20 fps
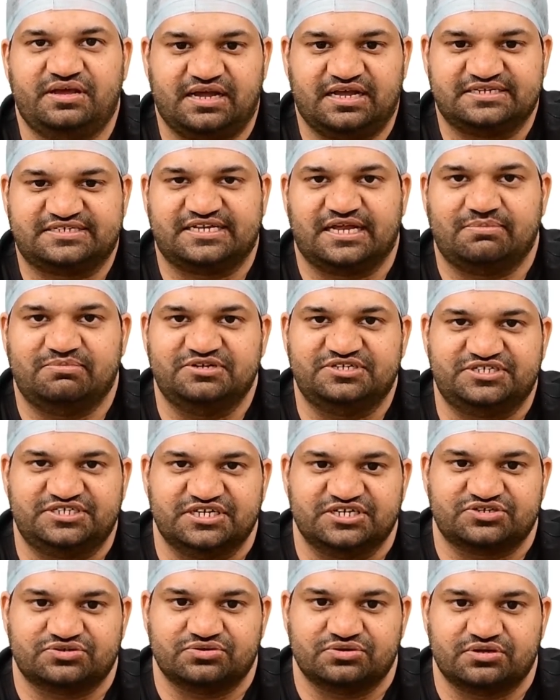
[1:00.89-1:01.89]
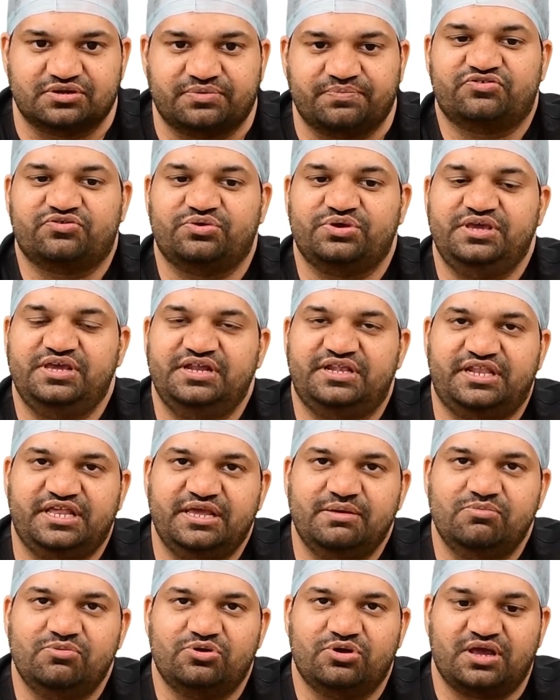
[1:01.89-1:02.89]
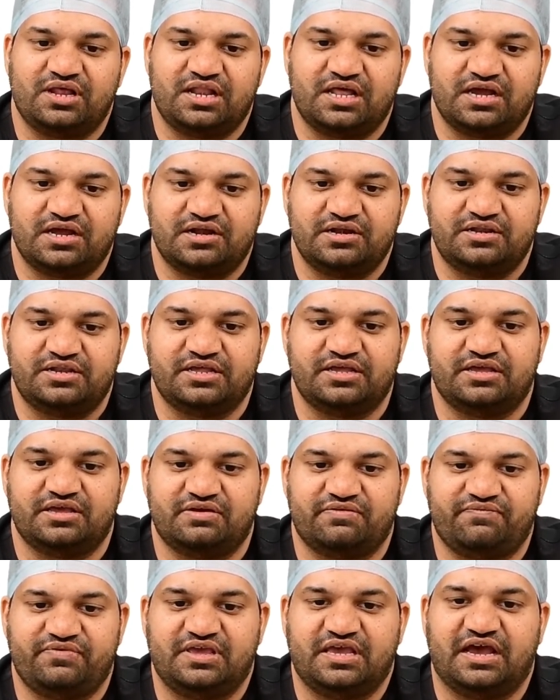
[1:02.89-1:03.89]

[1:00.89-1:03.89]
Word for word: ఎస్టాబ్లిష్ చేసుకున్నాం సో ఈ టీంలో ఎలాగంటే వీ